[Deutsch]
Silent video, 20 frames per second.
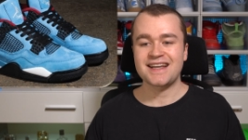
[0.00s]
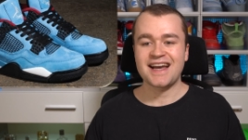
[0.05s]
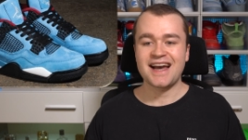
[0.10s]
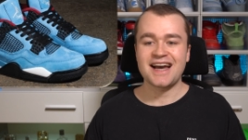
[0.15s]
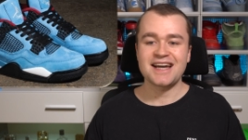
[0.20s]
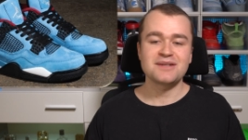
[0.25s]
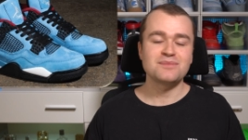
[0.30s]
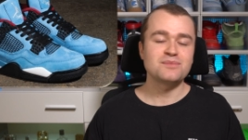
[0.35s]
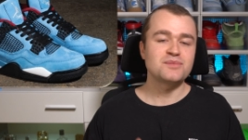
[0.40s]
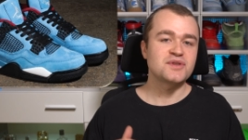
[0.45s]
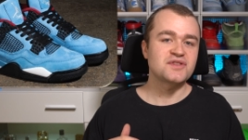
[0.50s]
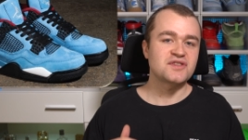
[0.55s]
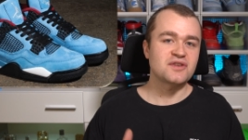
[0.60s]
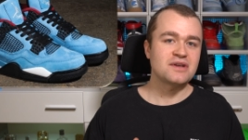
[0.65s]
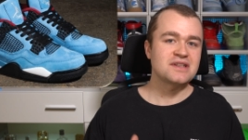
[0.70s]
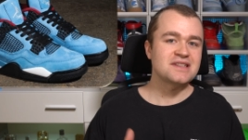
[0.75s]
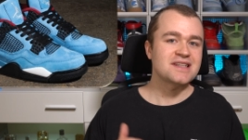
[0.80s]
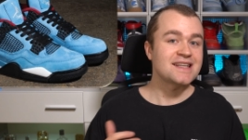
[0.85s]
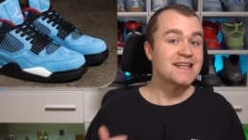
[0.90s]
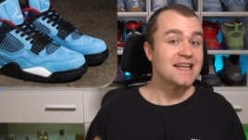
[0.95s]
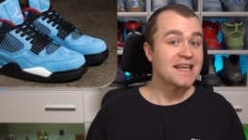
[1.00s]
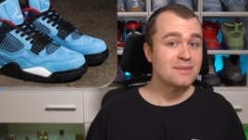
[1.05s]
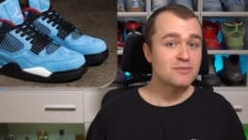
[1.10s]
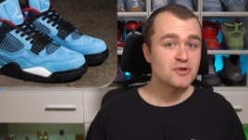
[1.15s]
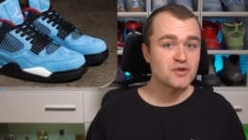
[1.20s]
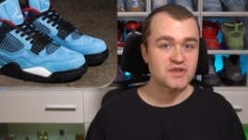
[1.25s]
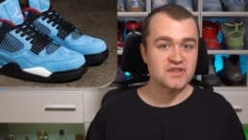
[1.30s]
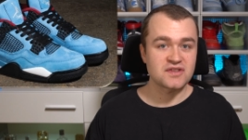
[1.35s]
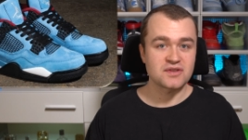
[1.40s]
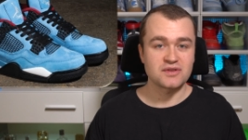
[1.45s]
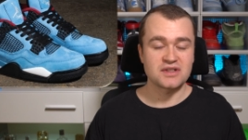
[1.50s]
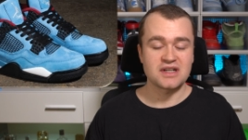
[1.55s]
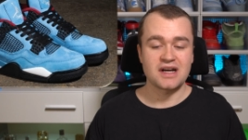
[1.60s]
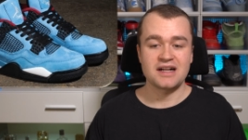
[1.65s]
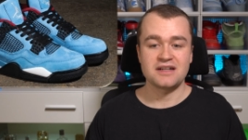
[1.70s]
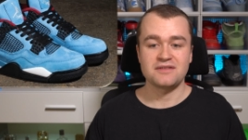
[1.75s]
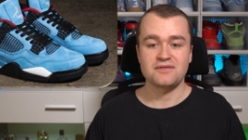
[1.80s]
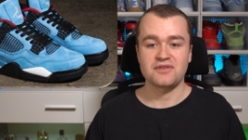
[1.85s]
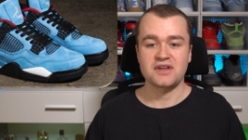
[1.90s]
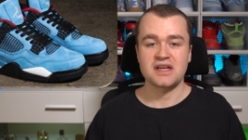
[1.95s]
keinen besonderen
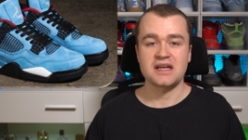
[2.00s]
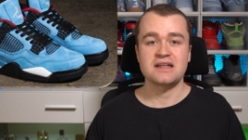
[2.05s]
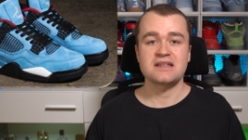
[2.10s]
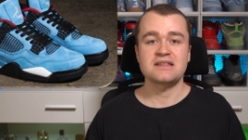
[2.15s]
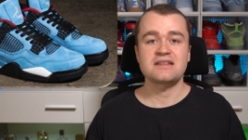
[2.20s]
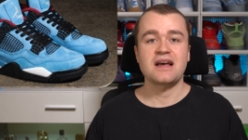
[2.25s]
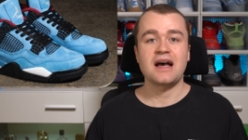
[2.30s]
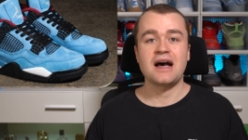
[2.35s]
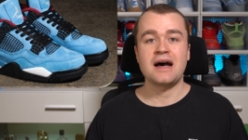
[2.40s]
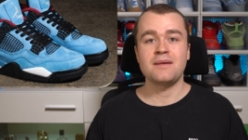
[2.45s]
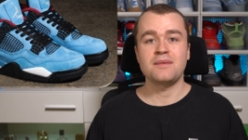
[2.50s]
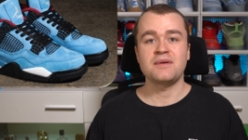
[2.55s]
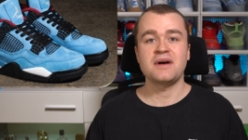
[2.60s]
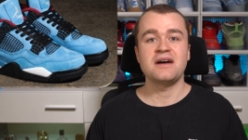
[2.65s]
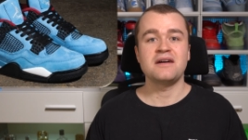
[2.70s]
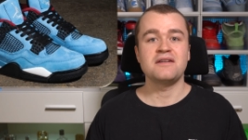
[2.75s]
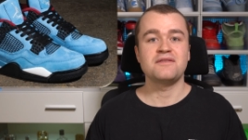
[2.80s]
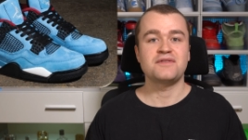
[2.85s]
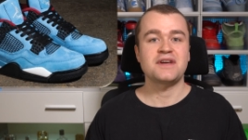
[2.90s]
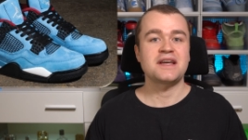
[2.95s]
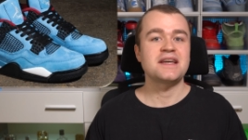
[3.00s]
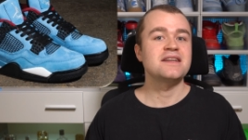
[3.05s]
emotionalen Wert, aber wer